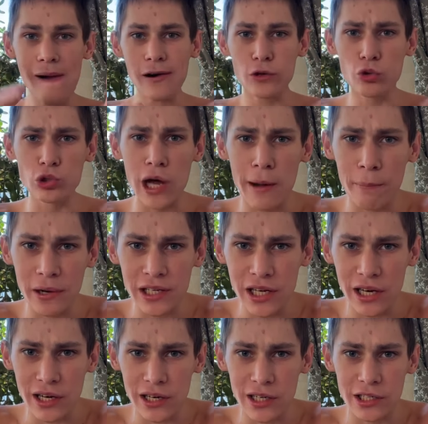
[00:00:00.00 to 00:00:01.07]
Куда
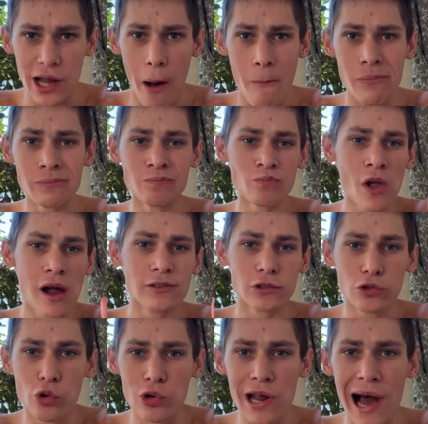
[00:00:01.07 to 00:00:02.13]
поехали там
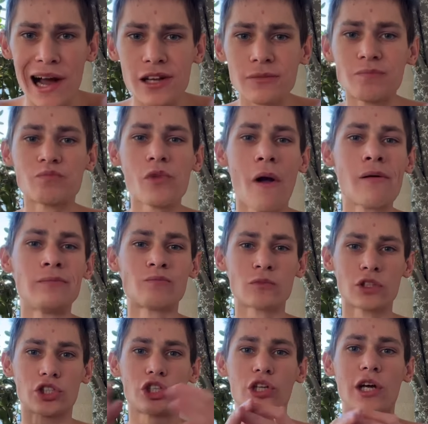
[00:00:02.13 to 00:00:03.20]
гулять,
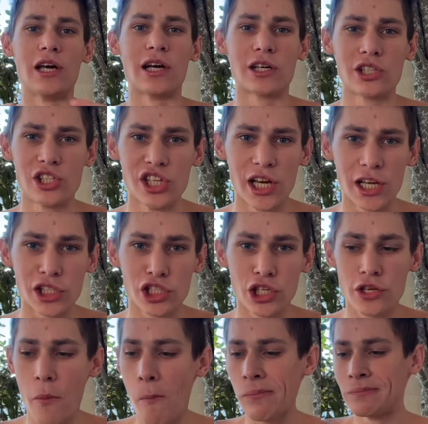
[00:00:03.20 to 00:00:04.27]
человек
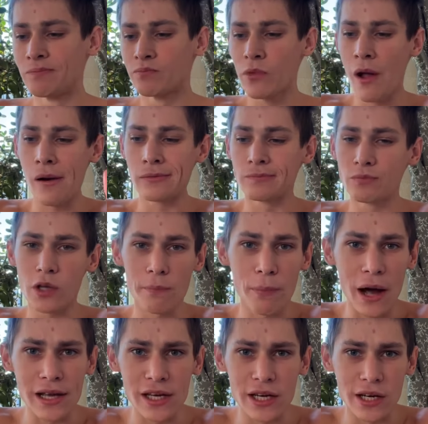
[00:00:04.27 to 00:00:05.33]
10.
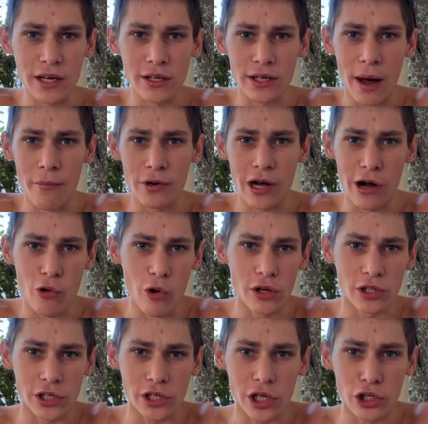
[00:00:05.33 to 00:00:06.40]
Поехали там на
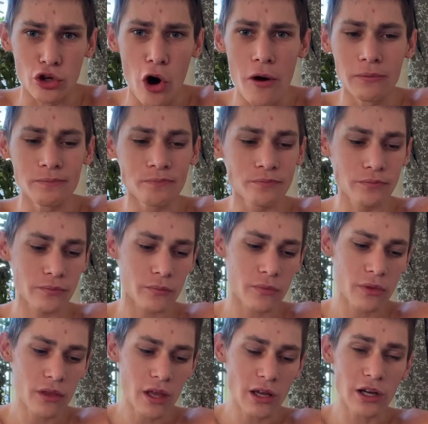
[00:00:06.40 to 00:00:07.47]
какое-то кино,
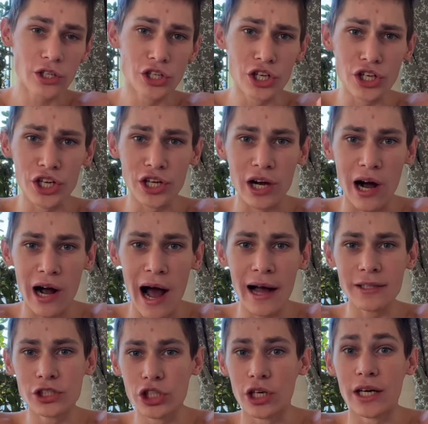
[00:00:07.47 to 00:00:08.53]

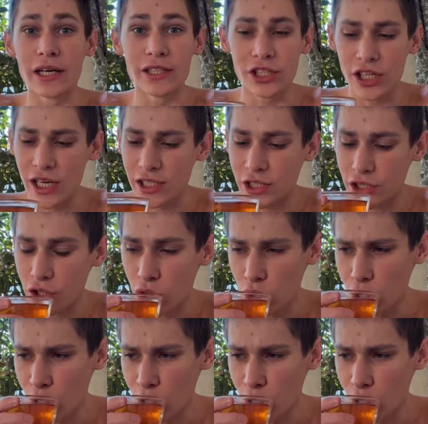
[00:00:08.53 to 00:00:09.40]
хихихаха, человек 10.